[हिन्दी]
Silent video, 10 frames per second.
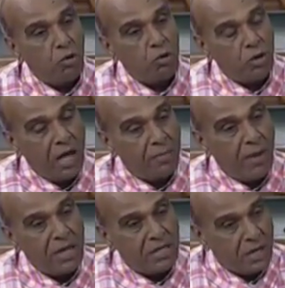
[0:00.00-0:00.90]
को
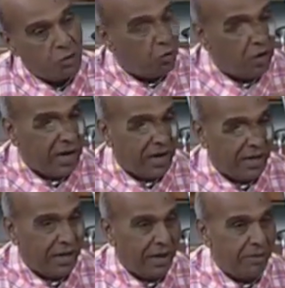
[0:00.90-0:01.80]
2022 तक दुगना कर
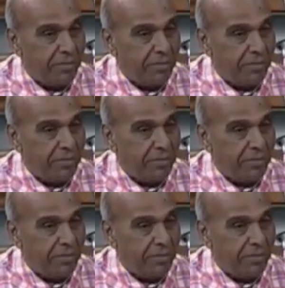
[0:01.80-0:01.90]
देंगे